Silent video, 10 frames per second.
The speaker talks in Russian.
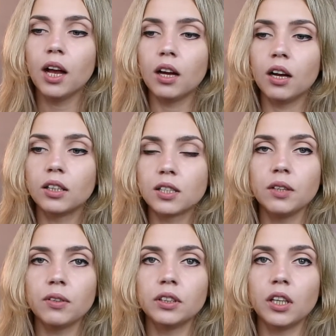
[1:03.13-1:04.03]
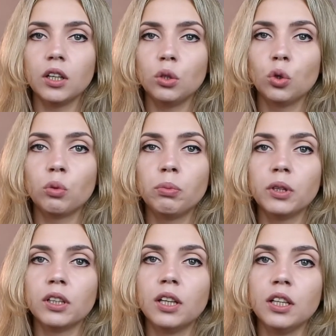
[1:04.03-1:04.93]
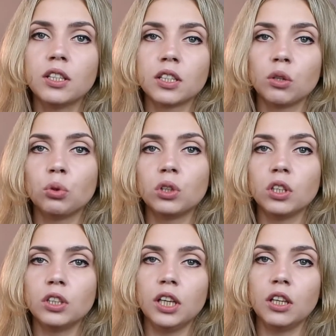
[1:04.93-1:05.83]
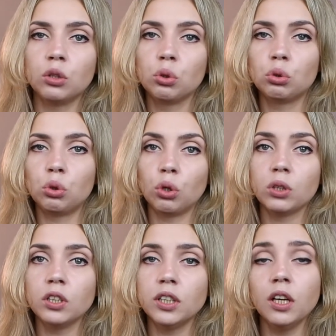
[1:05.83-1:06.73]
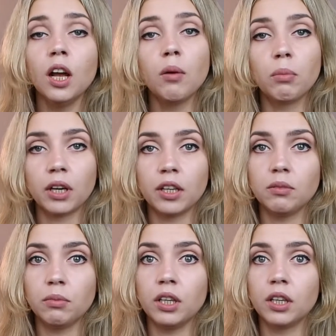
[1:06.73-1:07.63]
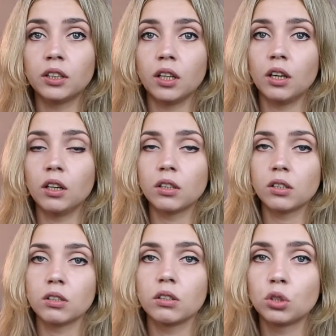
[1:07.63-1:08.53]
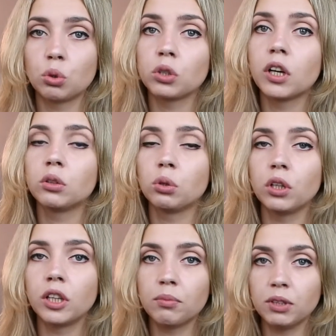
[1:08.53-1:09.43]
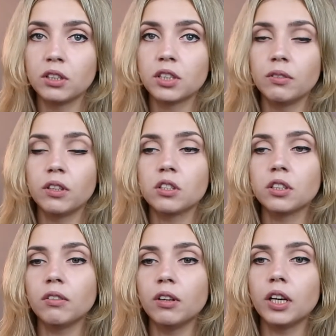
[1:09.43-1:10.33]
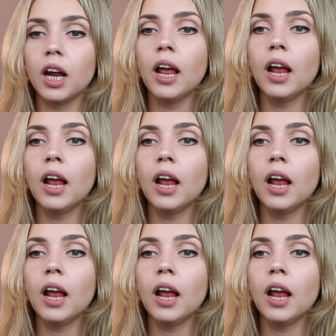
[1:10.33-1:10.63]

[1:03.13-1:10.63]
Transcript: Э, доставка на iHerb длится от недели до трех недель. По крайней мере, это сроки, которые ко мне доставлялся товар.